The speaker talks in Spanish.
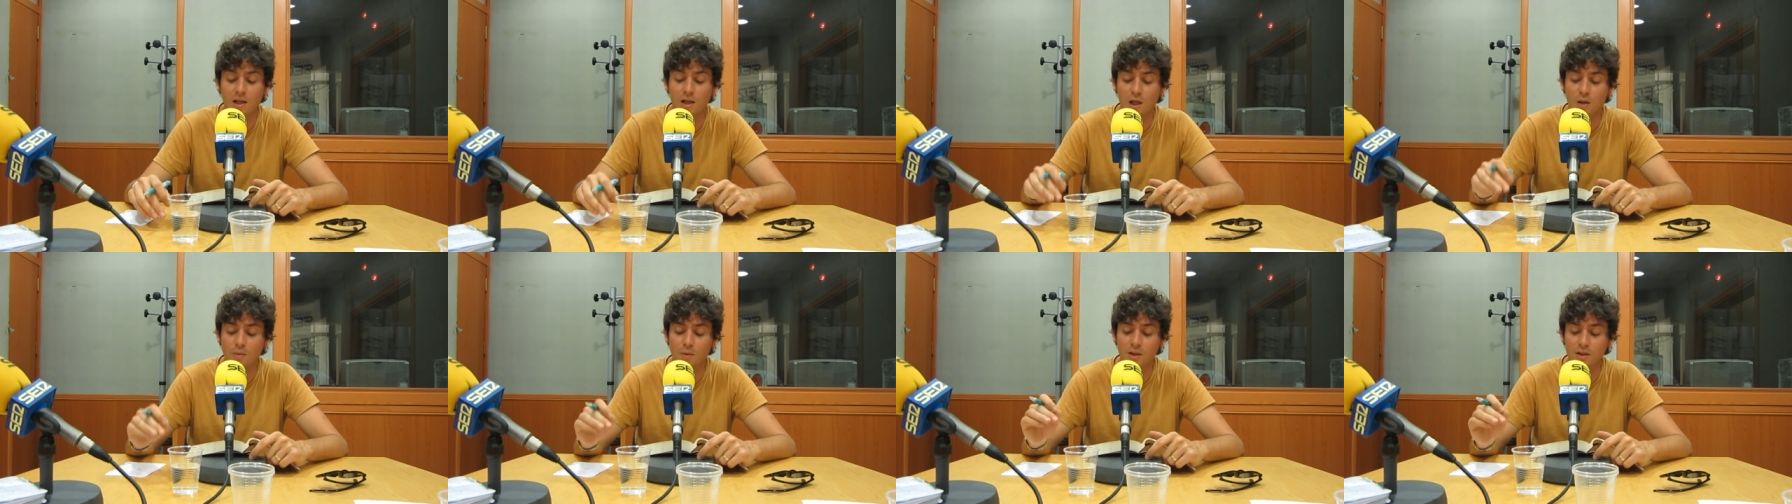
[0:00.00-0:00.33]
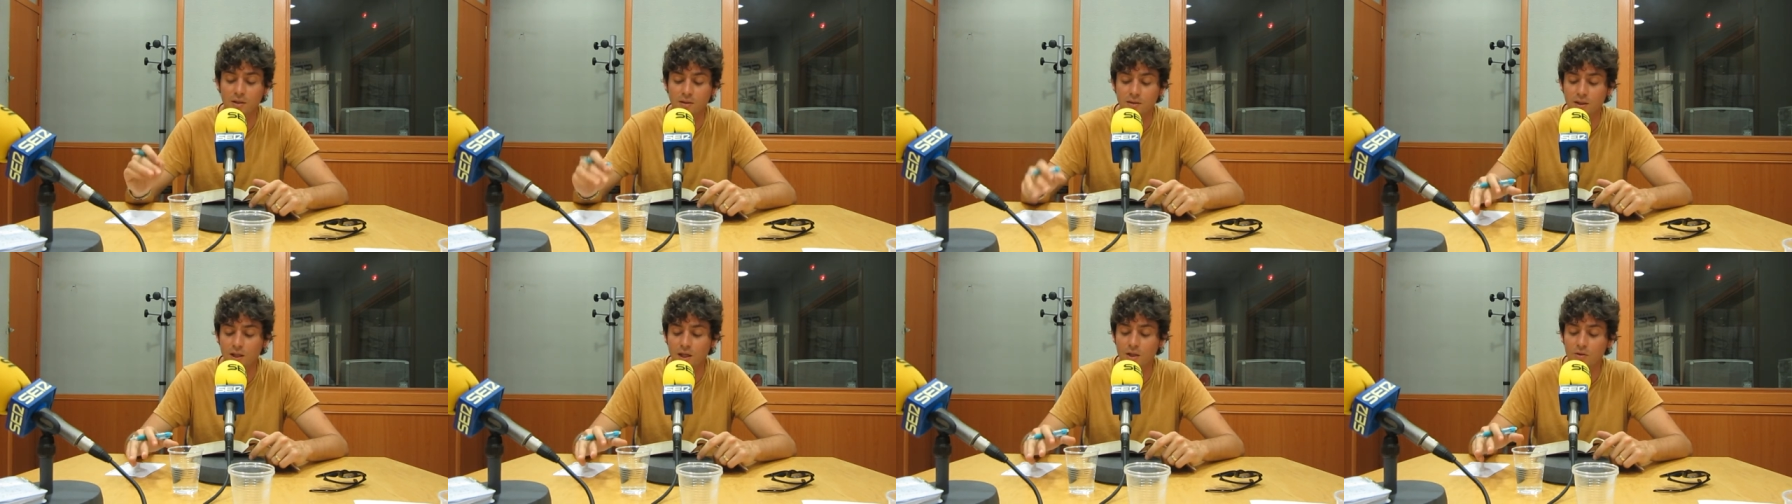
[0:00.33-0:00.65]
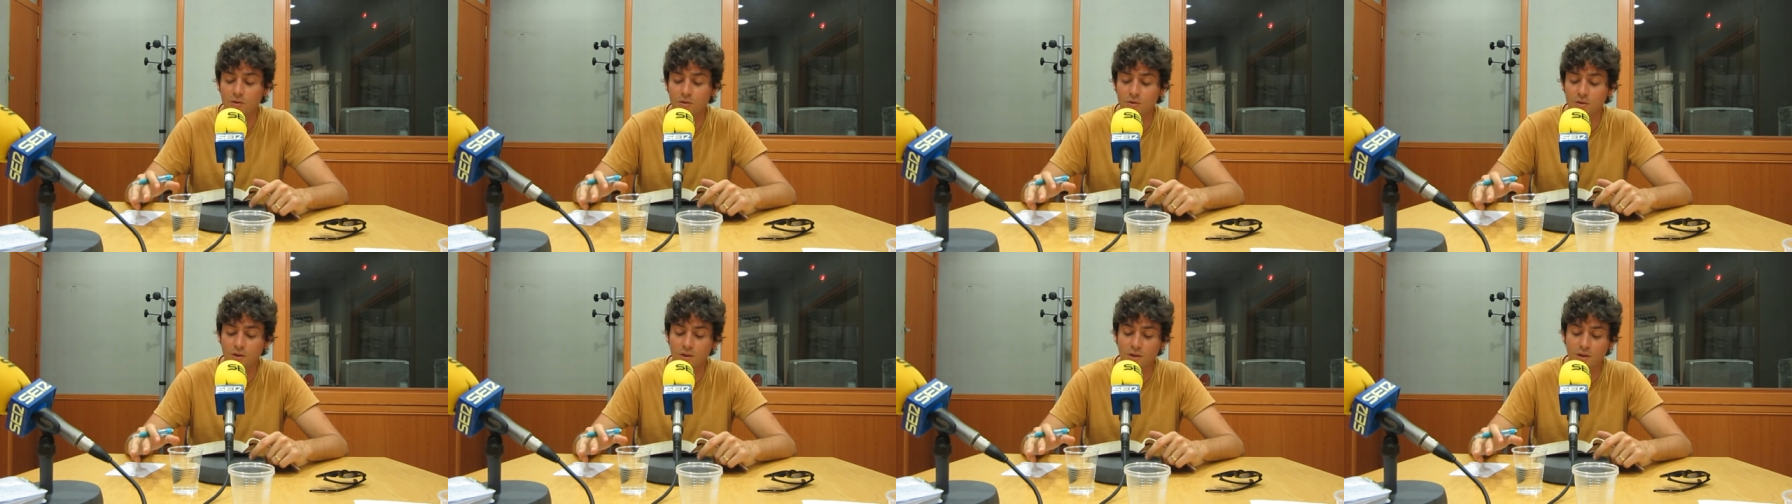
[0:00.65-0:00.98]

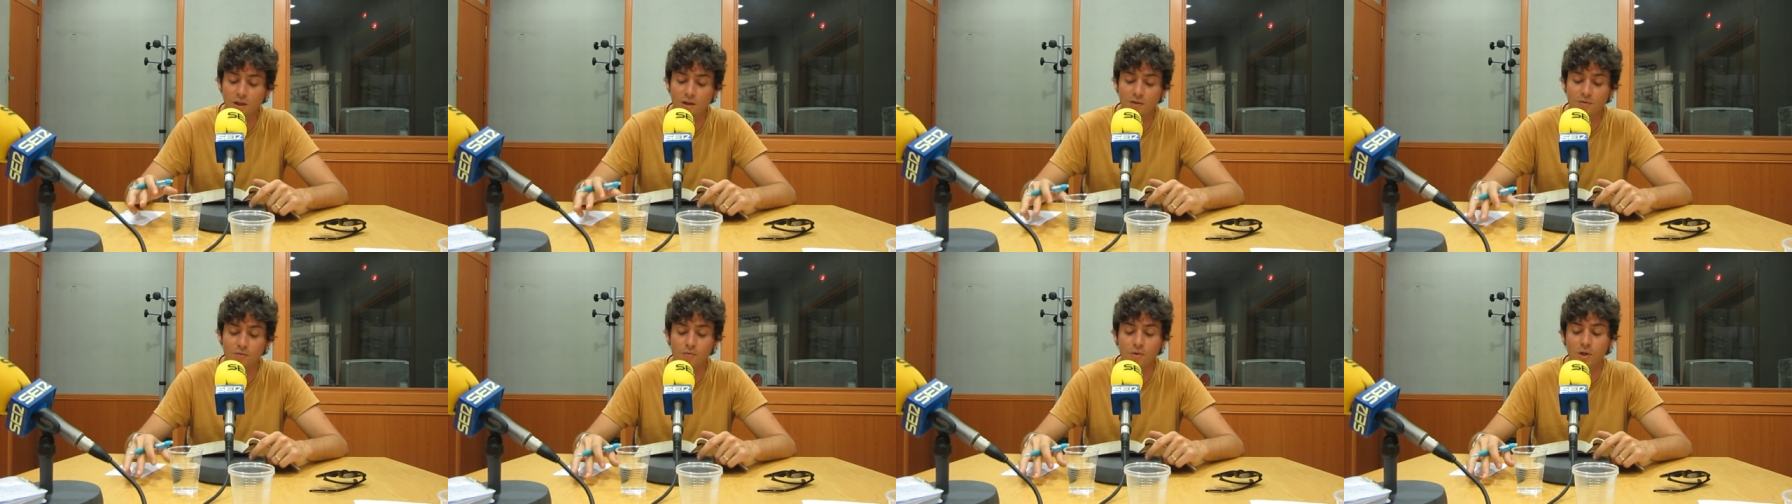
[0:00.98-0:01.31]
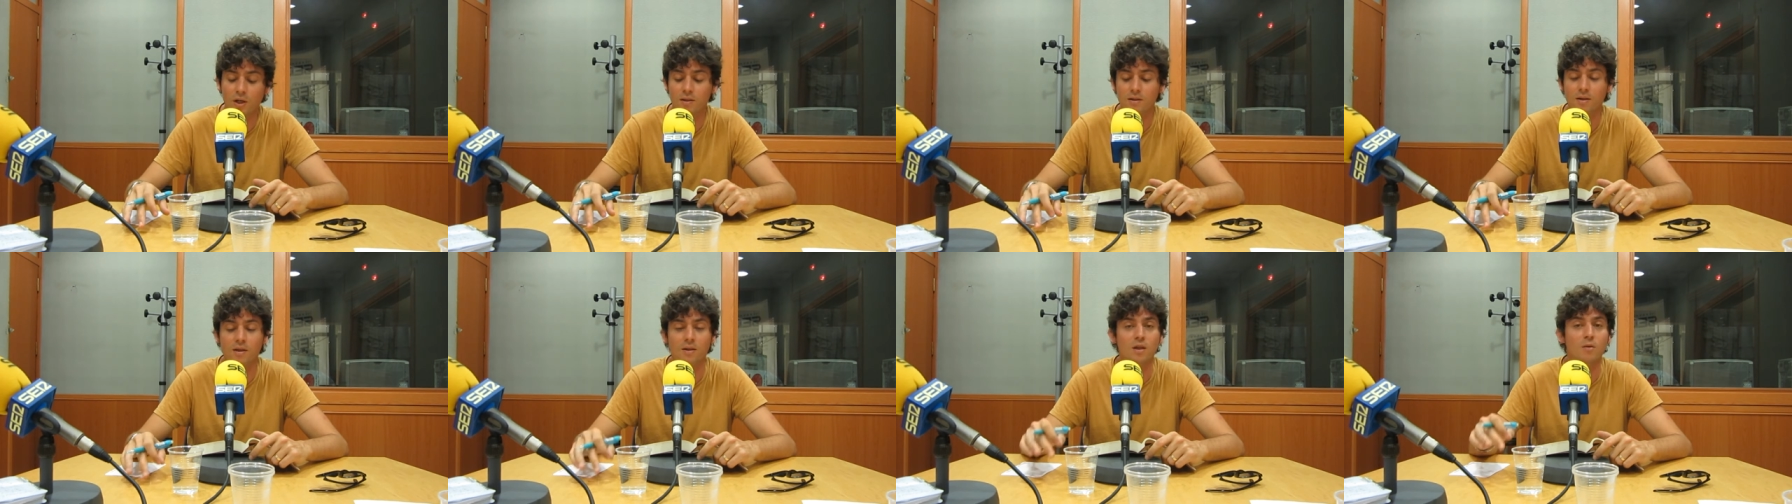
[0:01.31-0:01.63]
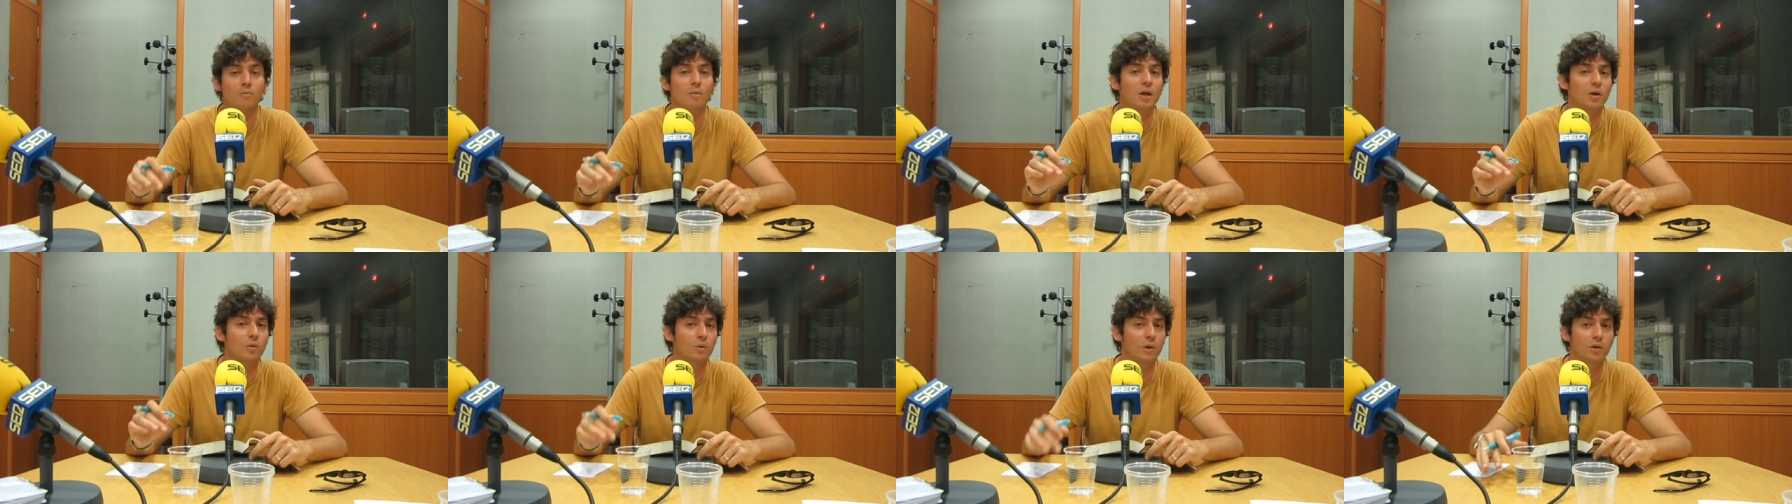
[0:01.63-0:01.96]
levantado las fuerzas de
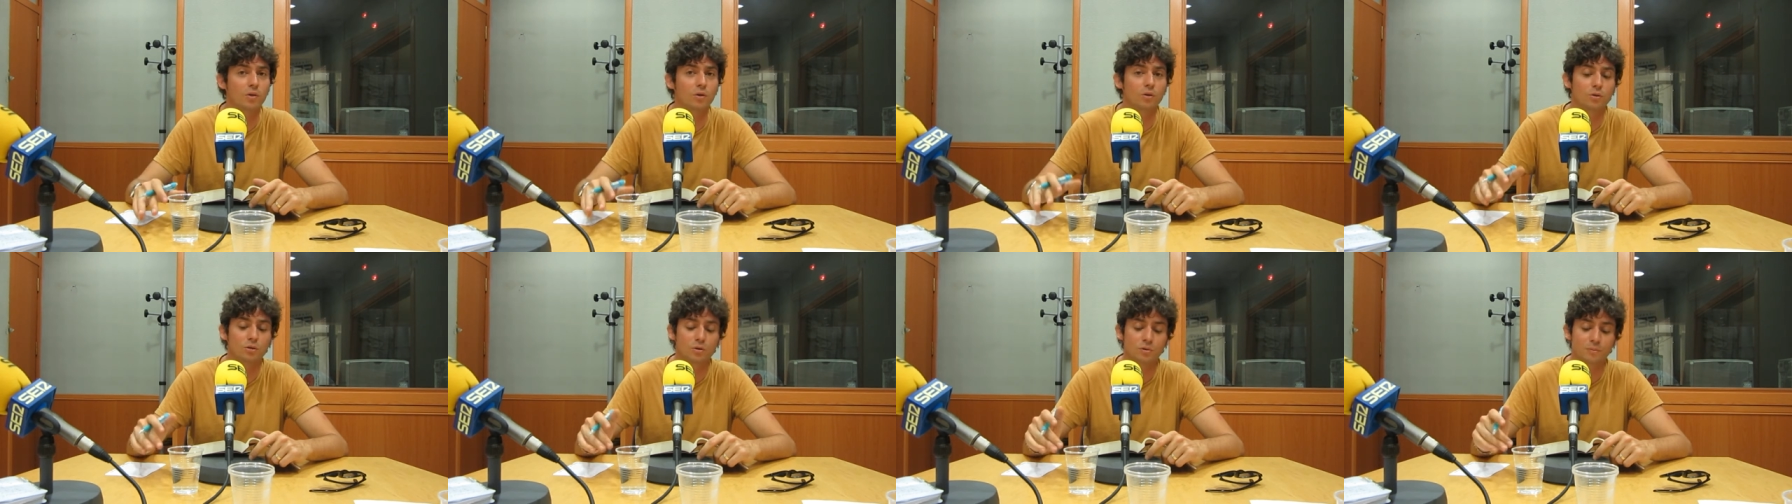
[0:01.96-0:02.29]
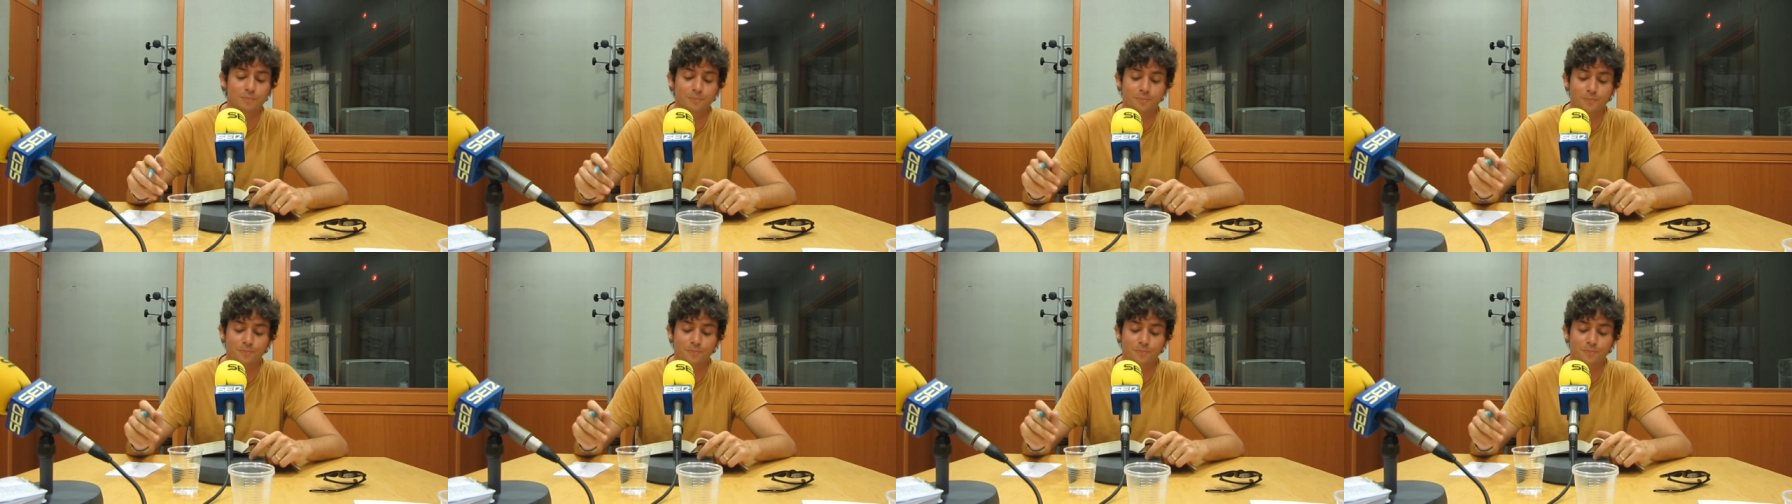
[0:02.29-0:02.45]
Marruecos.